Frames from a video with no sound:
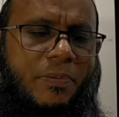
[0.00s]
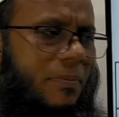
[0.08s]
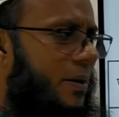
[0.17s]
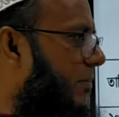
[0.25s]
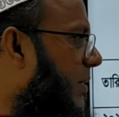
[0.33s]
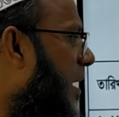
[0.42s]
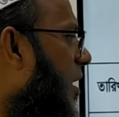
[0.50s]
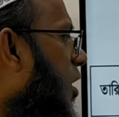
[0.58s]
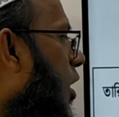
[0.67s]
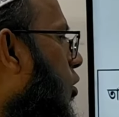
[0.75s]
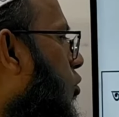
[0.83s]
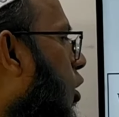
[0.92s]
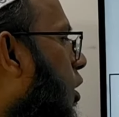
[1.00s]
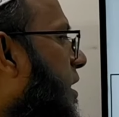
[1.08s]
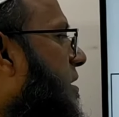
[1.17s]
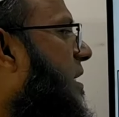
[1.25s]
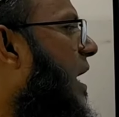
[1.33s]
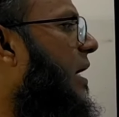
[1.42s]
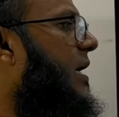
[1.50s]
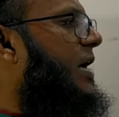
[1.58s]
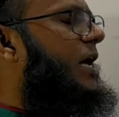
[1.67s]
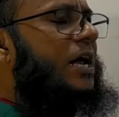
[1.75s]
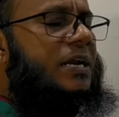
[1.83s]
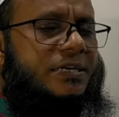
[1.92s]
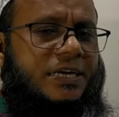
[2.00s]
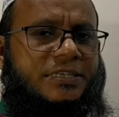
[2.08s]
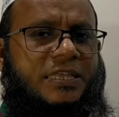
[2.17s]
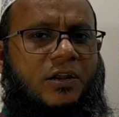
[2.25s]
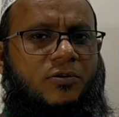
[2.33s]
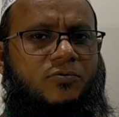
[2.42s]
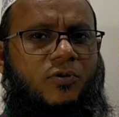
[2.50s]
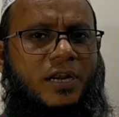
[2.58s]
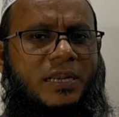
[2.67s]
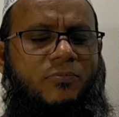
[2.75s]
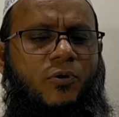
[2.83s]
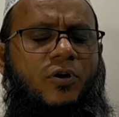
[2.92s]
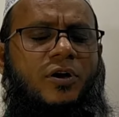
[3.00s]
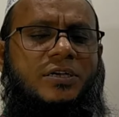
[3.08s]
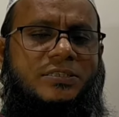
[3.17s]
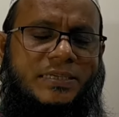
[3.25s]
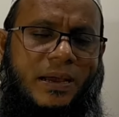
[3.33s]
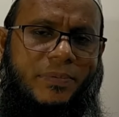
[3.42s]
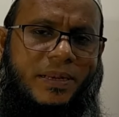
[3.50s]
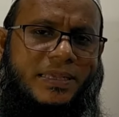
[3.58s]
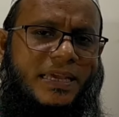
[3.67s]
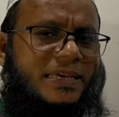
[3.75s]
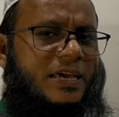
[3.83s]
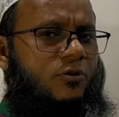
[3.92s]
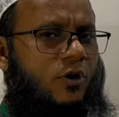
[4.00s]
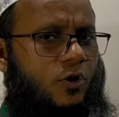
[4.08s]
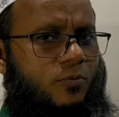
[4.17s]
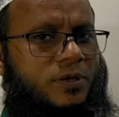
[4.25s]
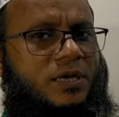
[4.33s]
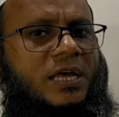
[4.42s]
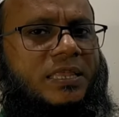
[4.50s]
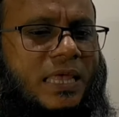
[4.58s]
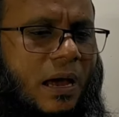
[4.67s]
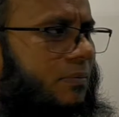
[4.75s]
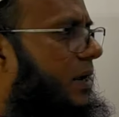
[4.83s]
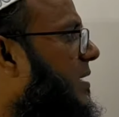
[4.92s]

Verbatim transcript: এইভাবে আমরা ঘরেরটা আগে নির্ধারণ করে নিব যে আমার কি কি ঘর হবে তা